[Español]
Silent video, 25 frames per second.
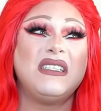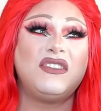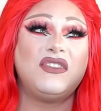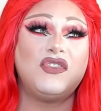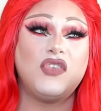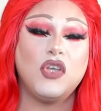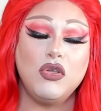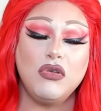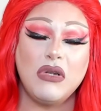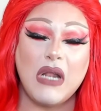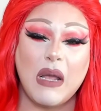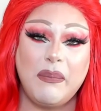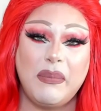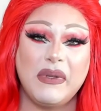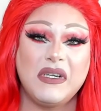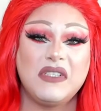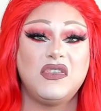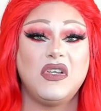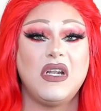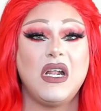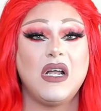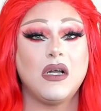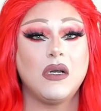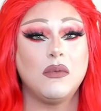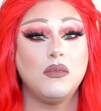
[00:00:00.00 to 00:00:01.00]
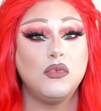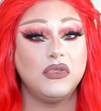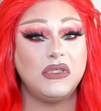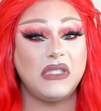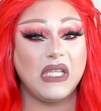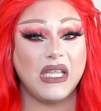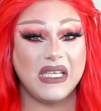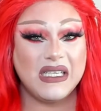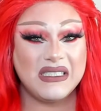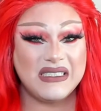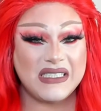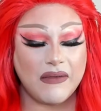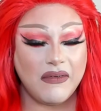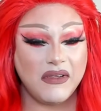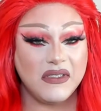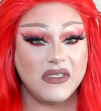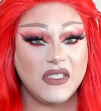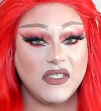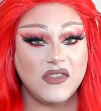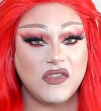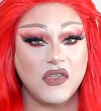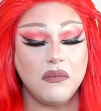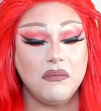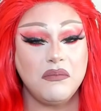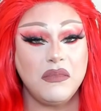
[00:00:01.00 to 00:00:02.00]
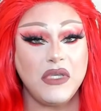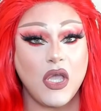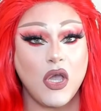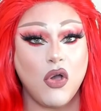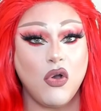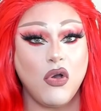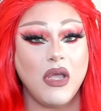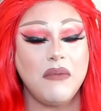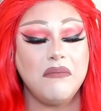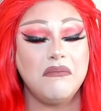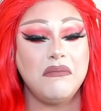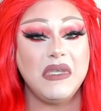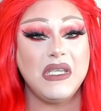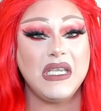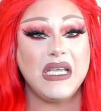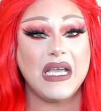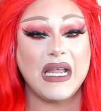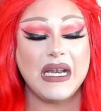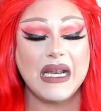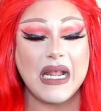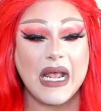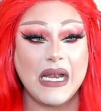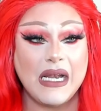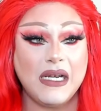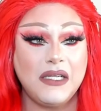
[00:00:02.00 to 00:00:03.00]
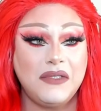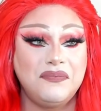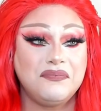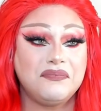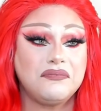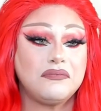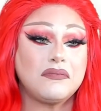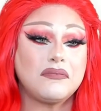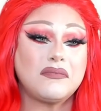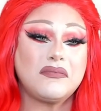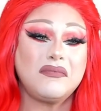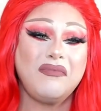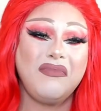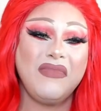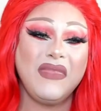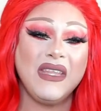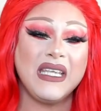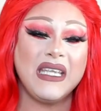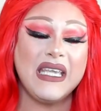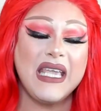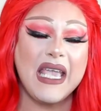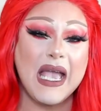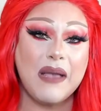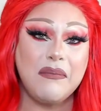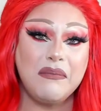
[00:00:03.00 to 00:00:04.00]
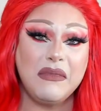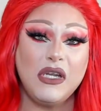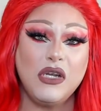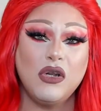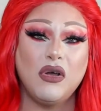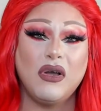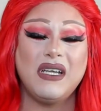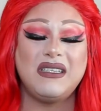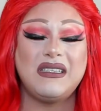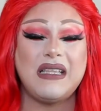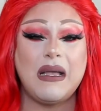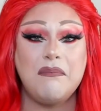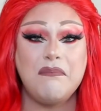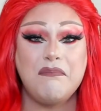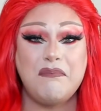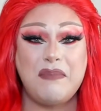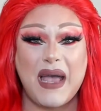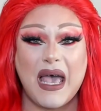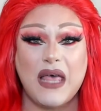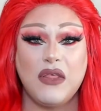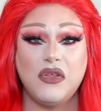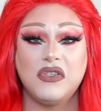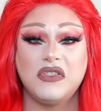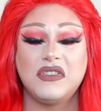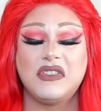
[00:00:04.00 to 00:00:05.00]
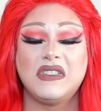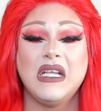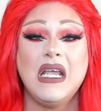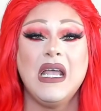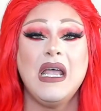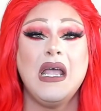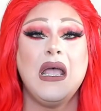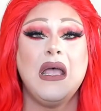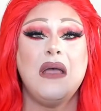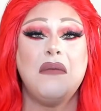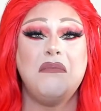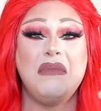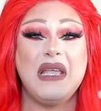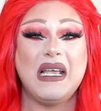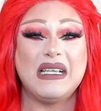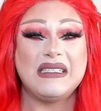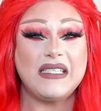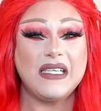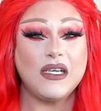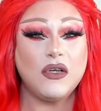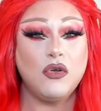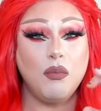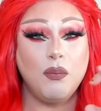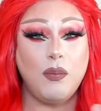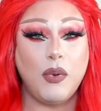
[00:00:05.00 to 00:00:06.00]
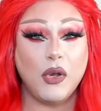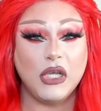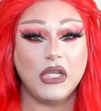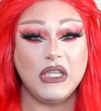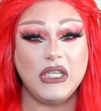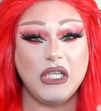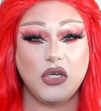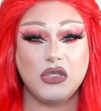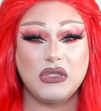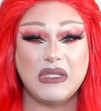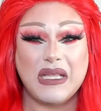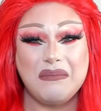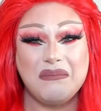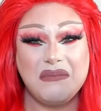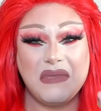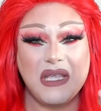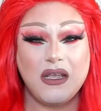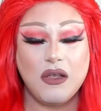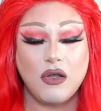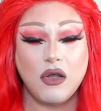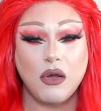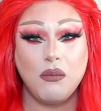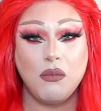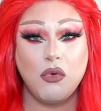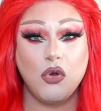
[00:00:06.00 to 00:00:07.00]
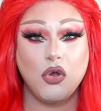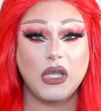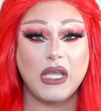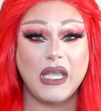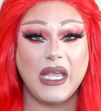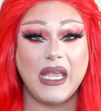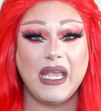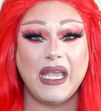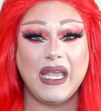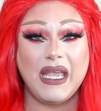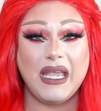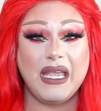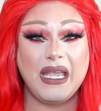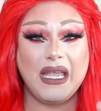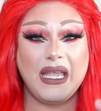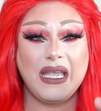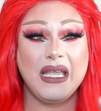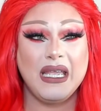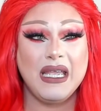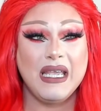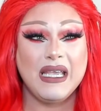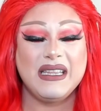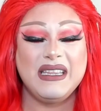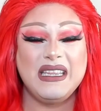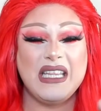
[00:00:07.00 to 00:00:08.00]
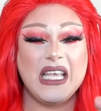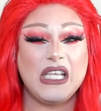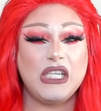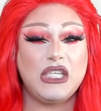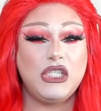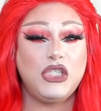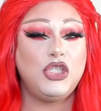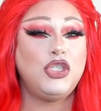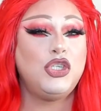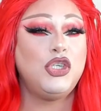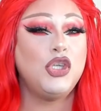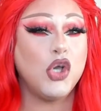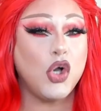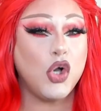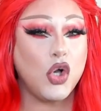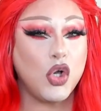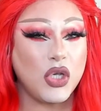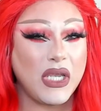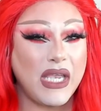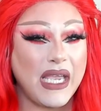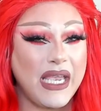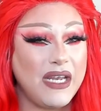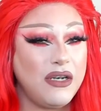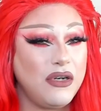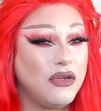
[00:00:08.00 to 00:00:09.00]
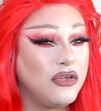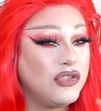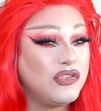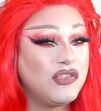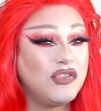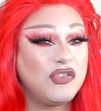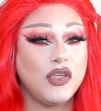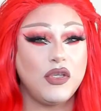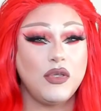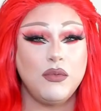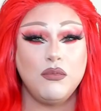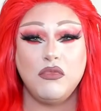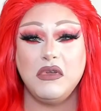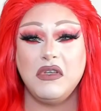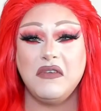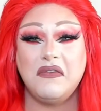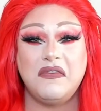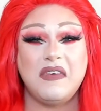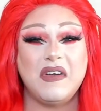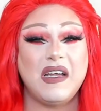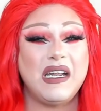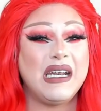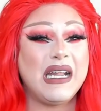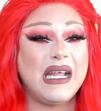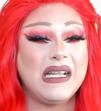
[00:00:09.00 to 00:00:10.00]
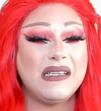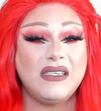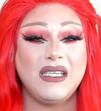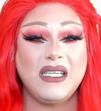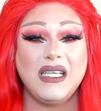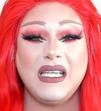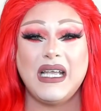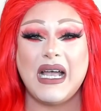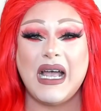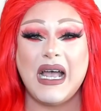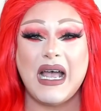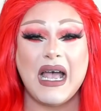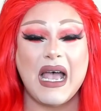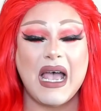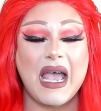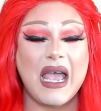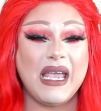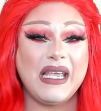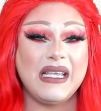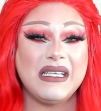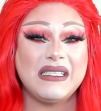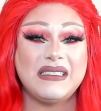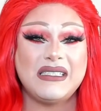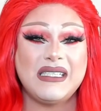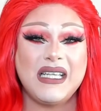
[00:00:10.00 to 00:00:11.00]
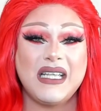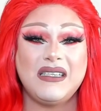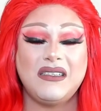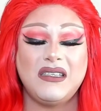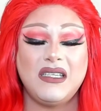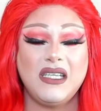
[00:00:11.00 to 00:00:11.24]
Soy una persona, como ustedes saben, si son viejos en mi canal, que a mí los estampados me hacen un poquitico también como que de choque, no soy muy fanática a ese